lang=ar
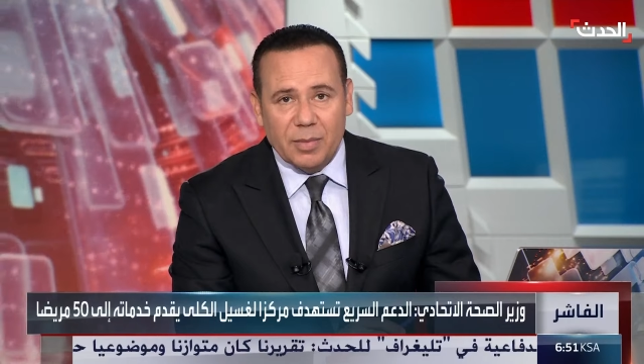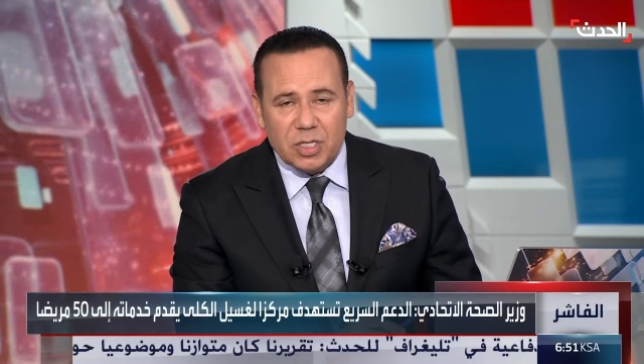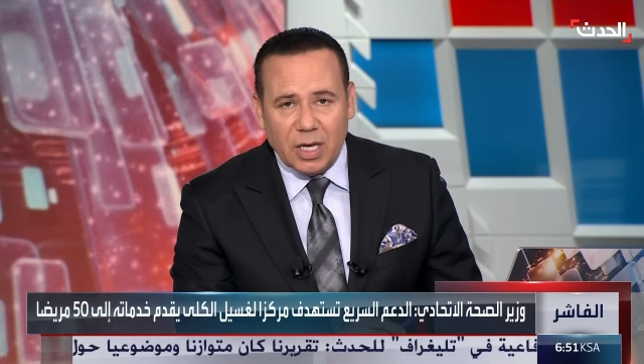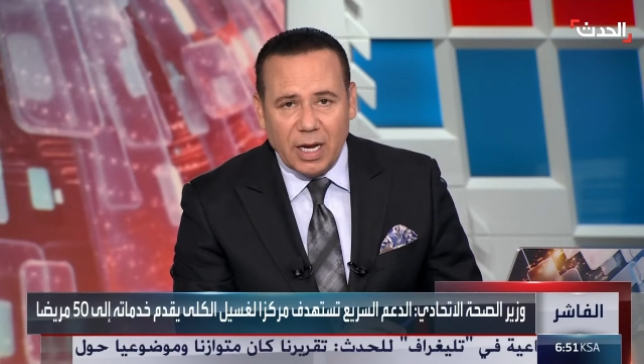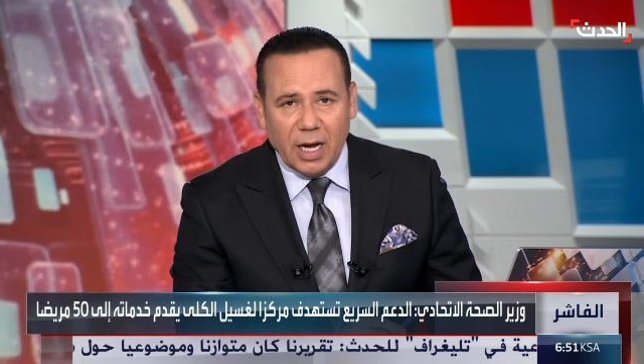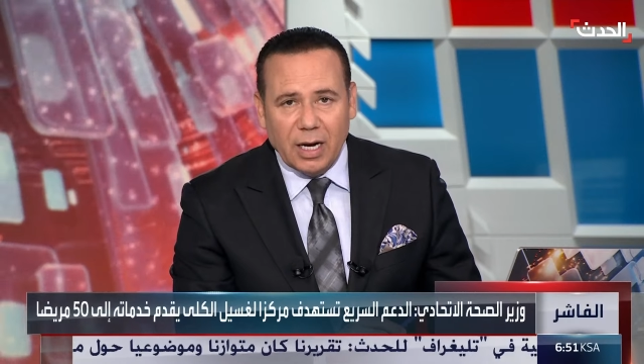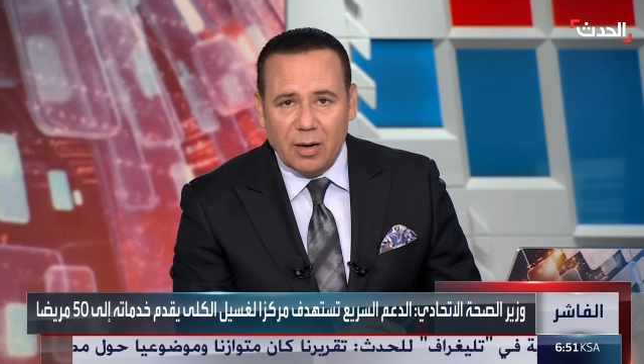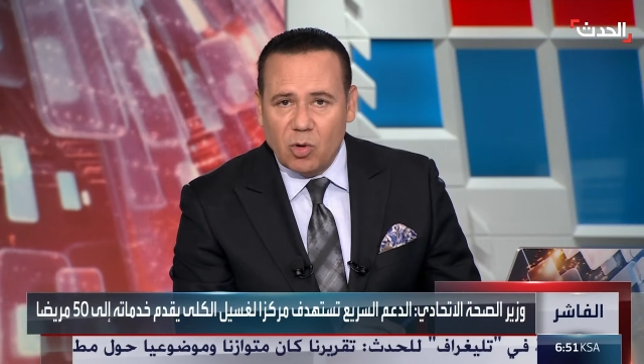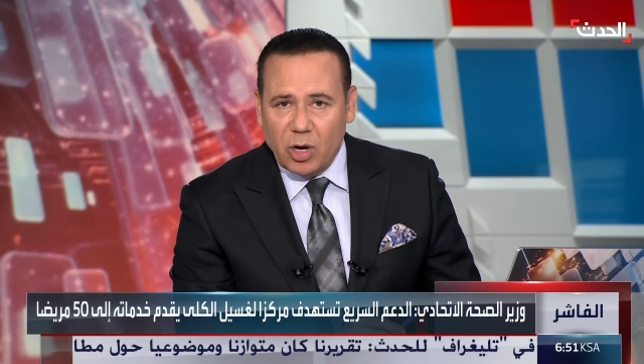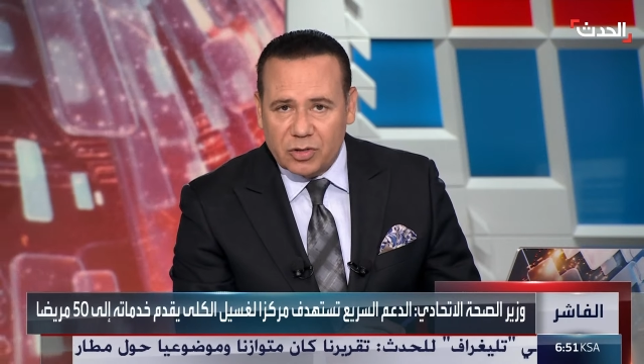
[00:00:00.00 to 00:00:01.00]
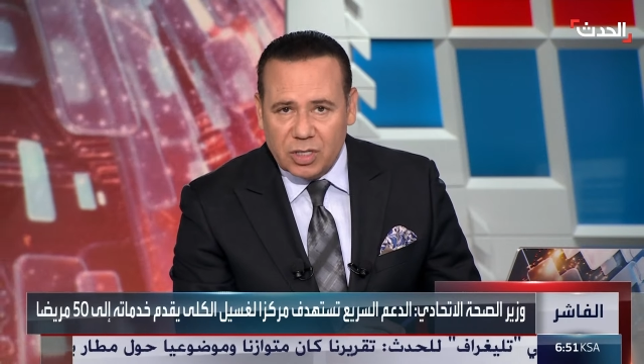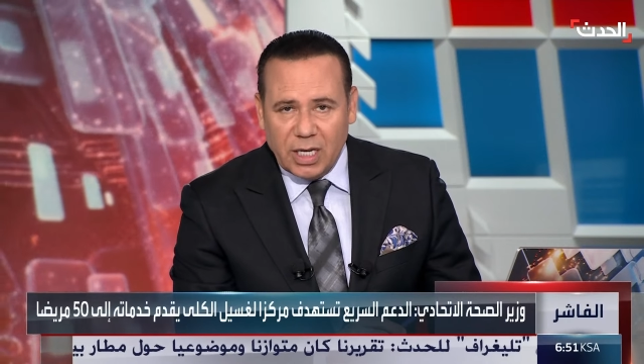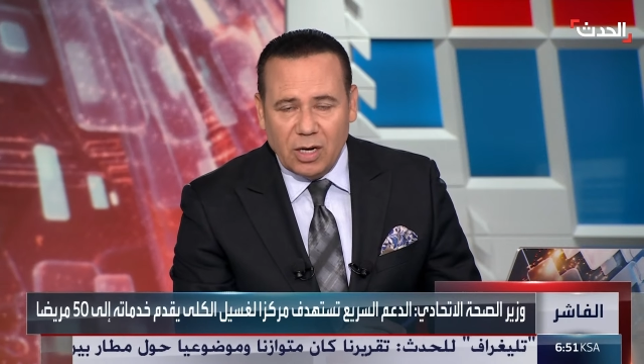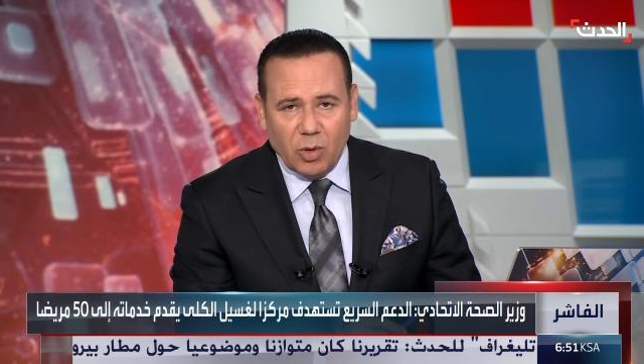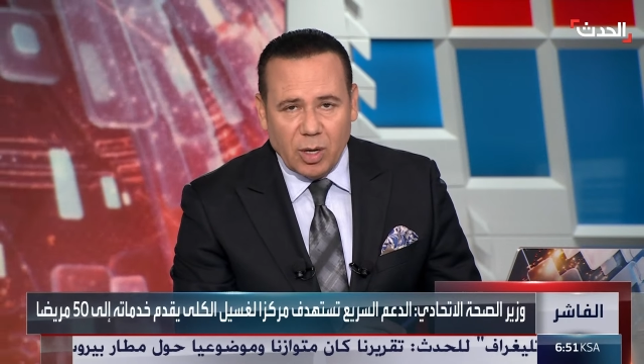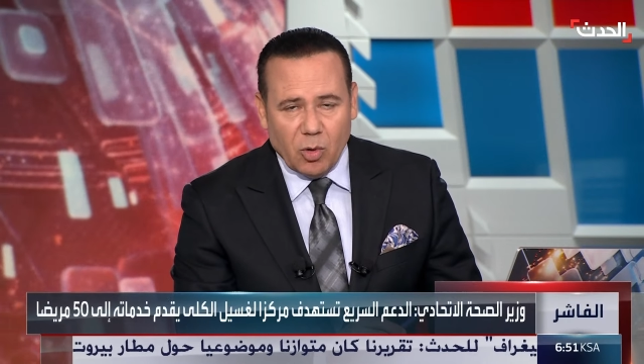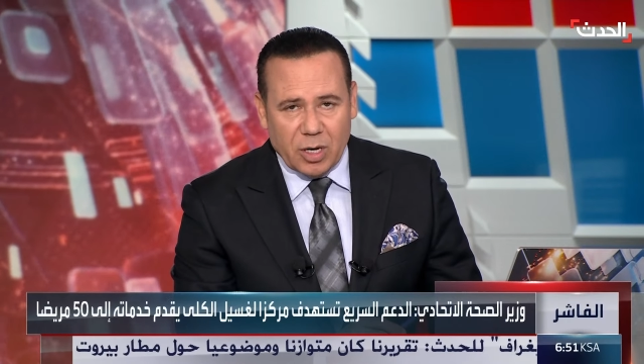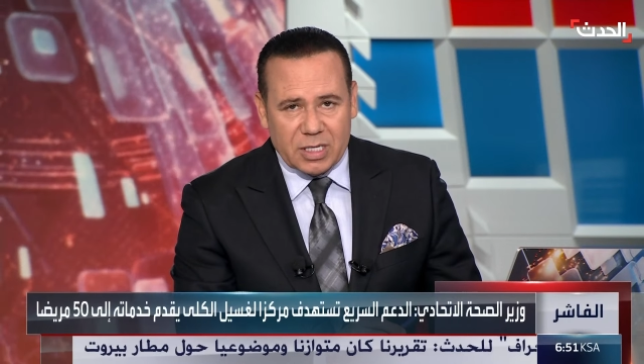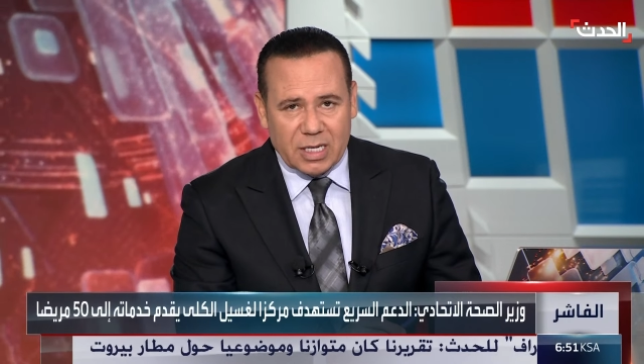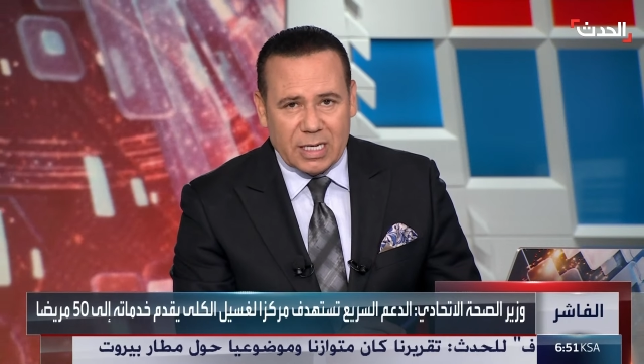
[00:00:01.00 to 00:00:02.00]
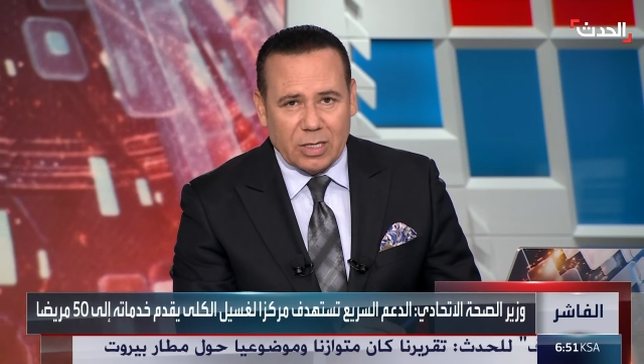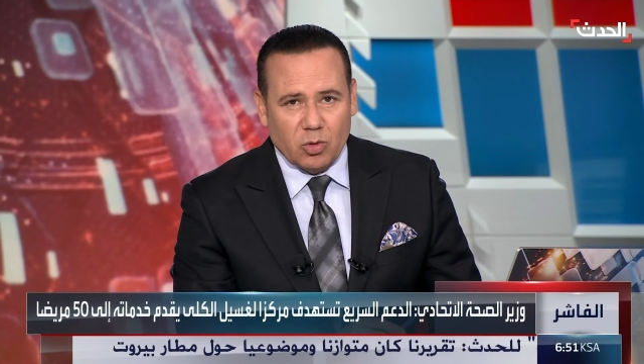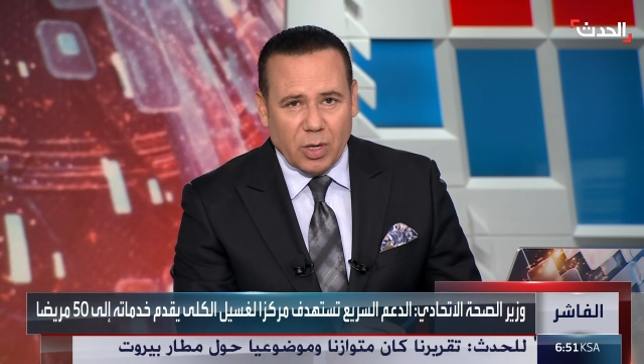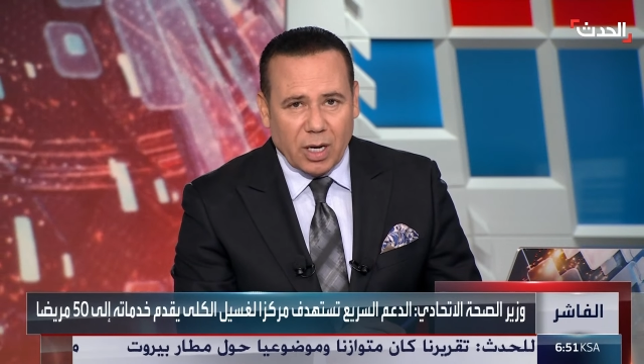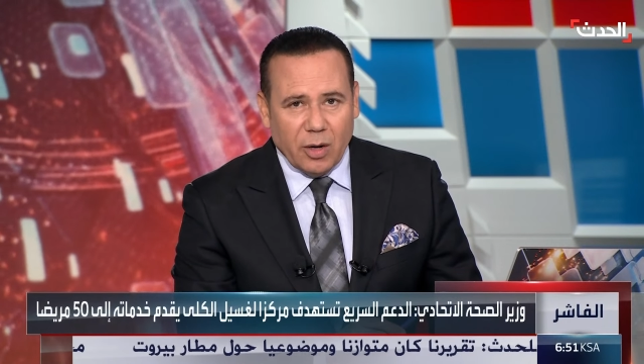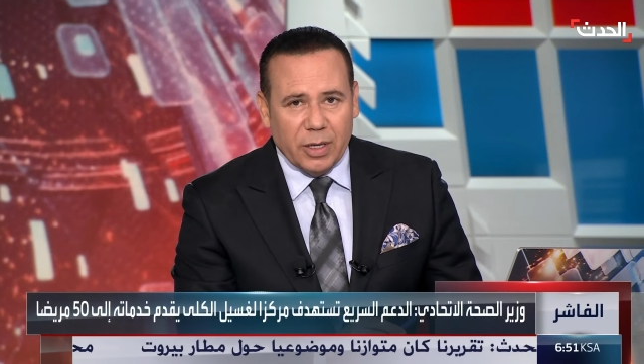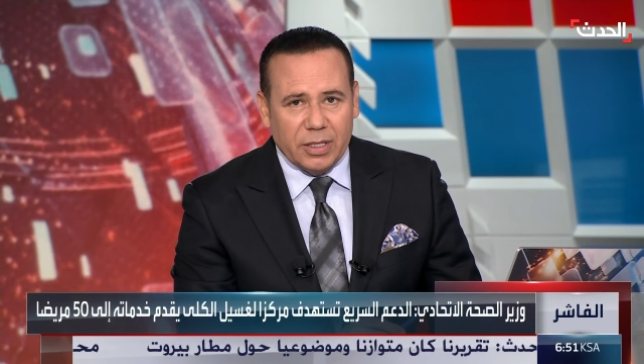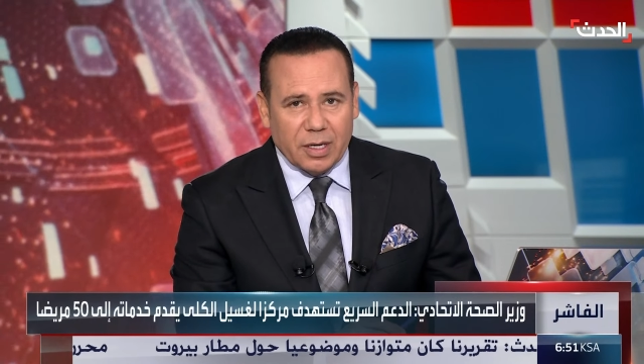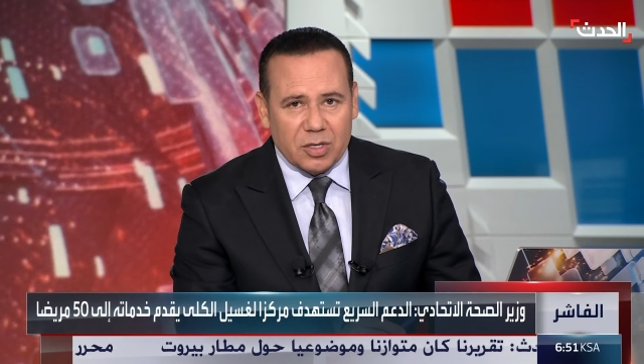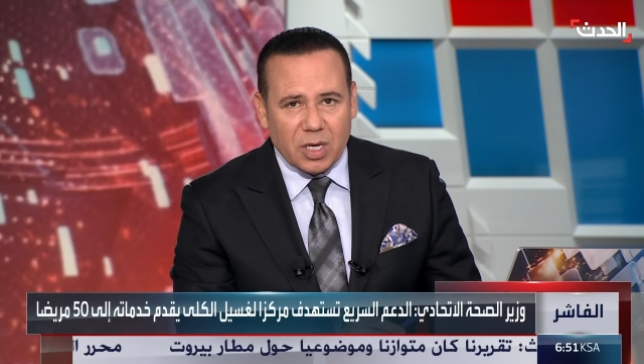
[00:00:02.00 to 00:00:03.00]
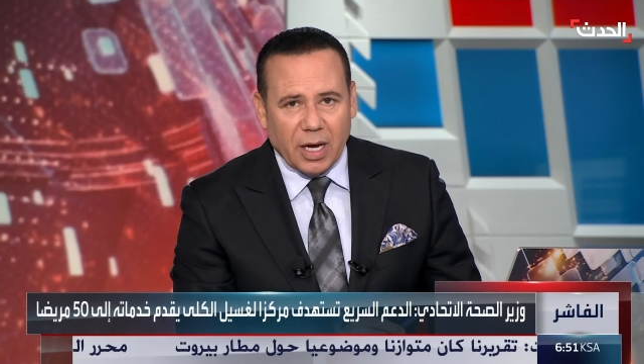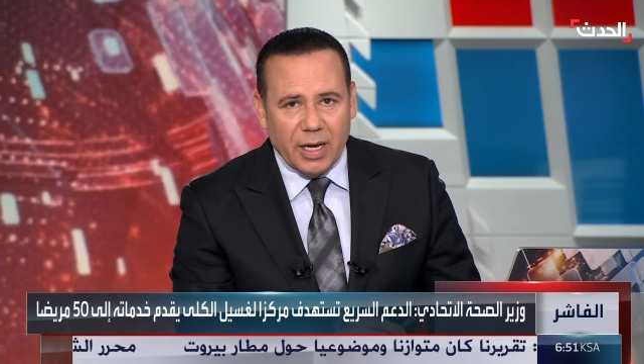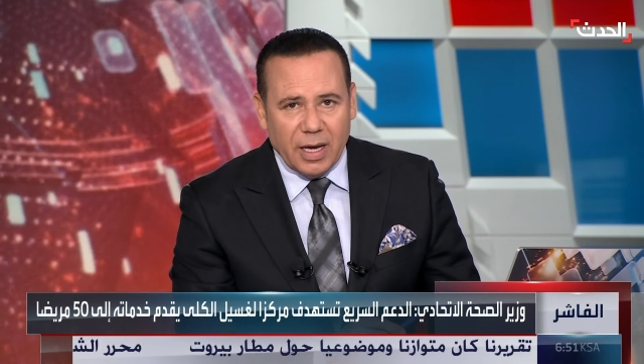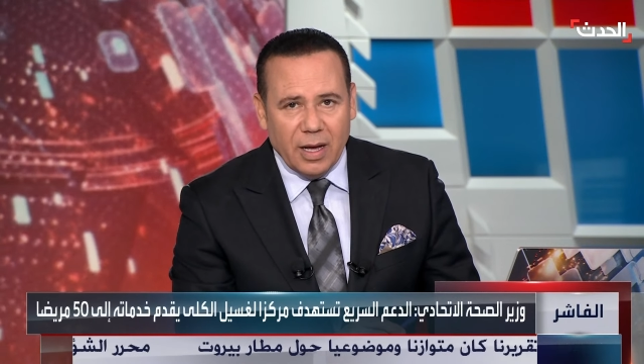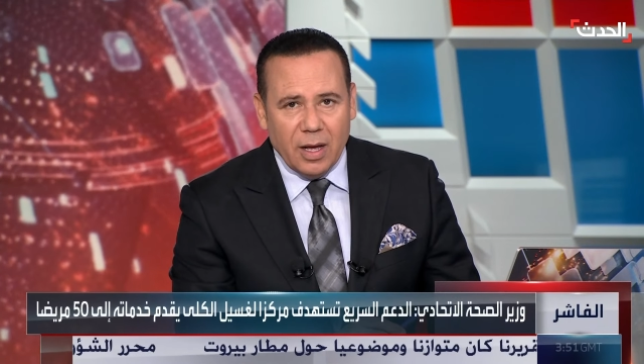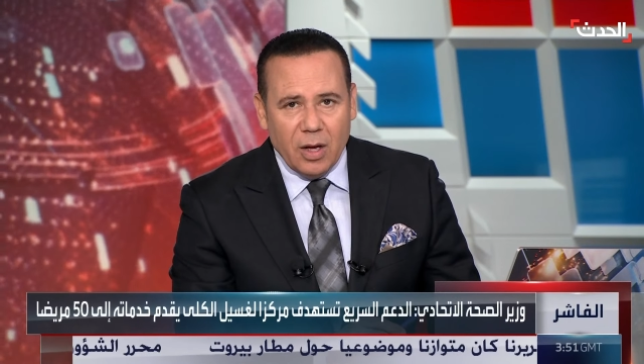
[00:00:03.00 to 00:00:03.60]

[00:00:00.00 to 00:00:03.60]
السريع للمواطنين والمؤسسات والكوادر الصحية